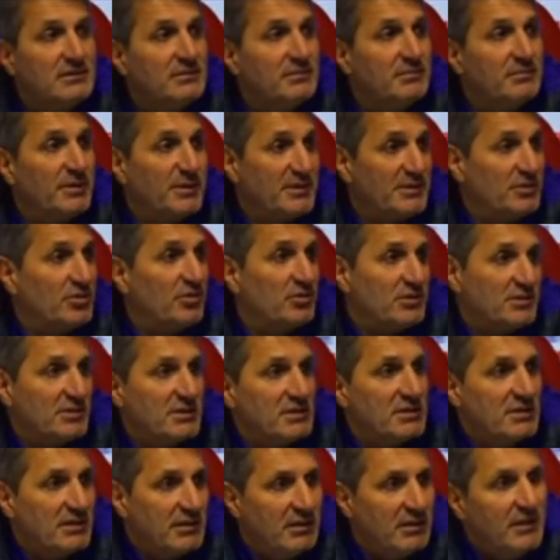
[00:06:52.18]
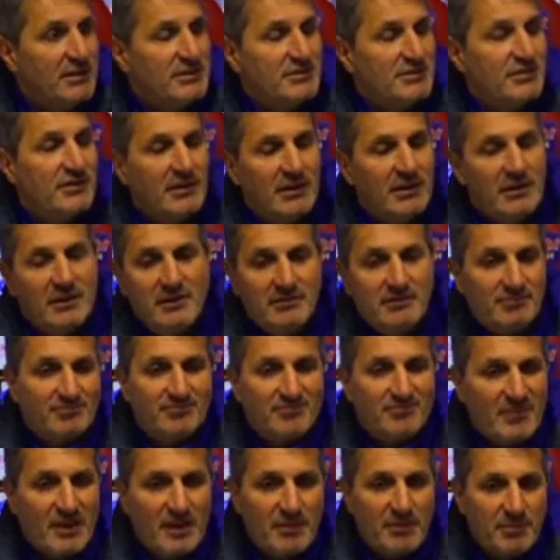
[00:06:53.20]
Presosta, sì, era,
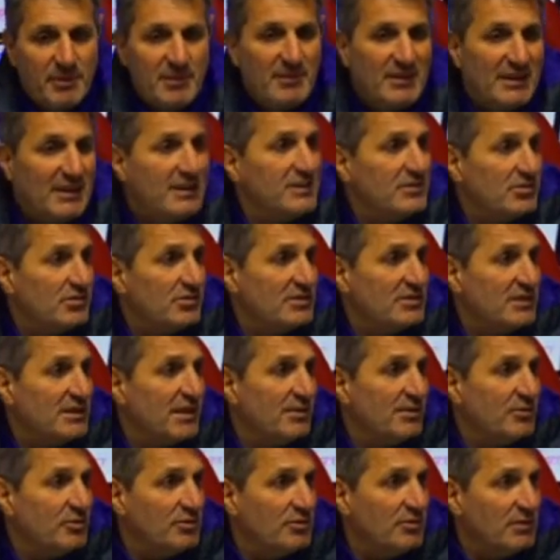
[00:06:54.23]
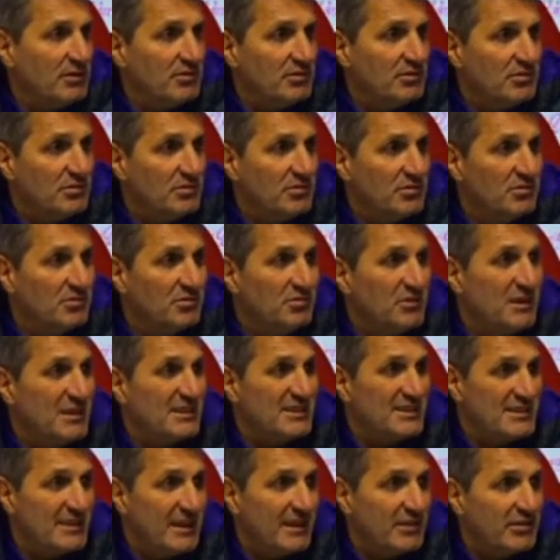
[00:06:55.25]
ehm, prima della sosta avevamo trovato un
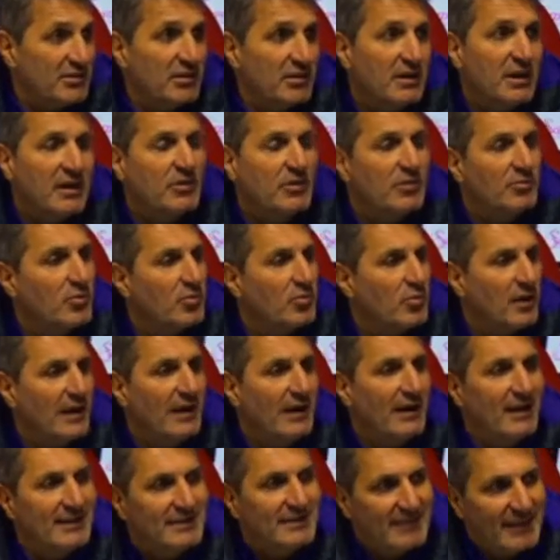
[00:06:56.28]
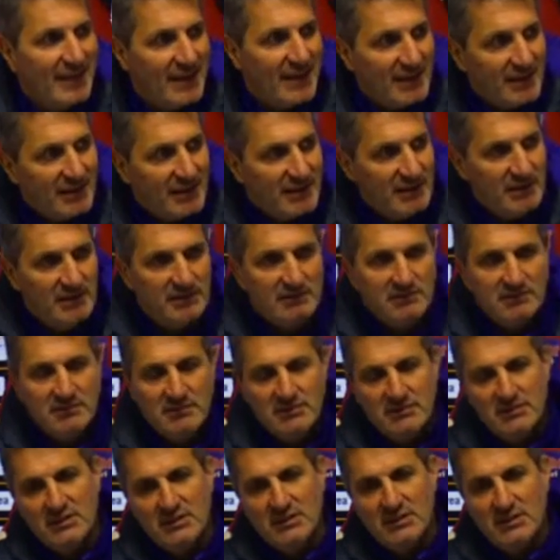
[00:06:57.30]
assetto che comunque a Terni
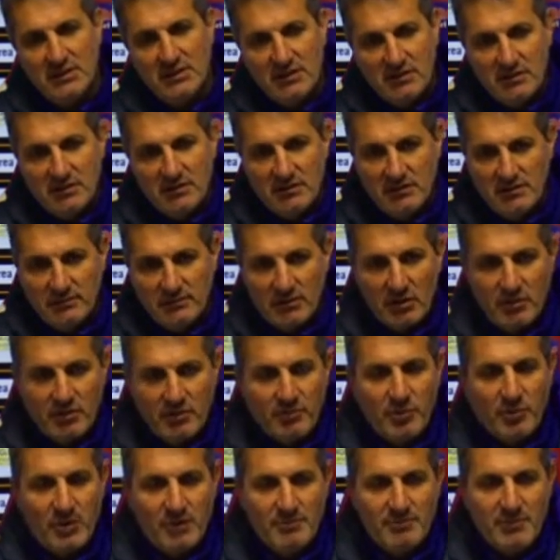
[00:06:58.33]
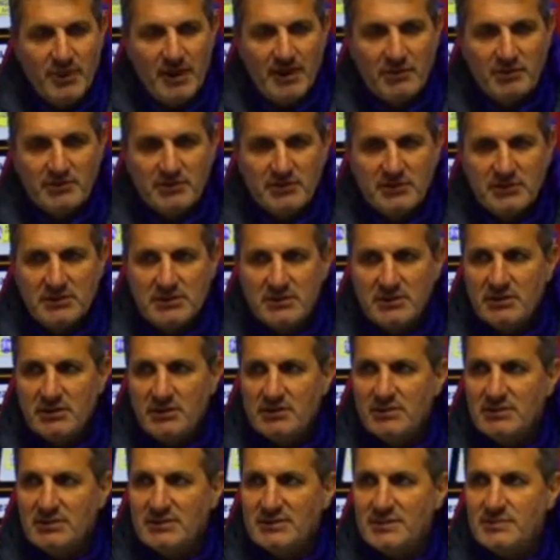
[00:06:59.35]
mi ero un po' arrabbiato perché
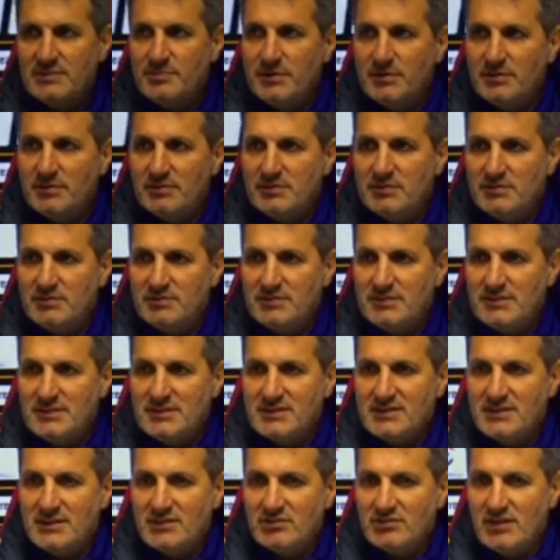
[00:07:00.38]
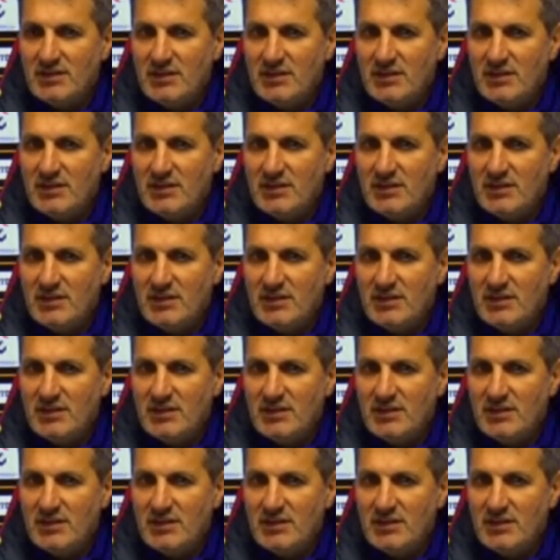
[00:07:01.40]
questo, aspetto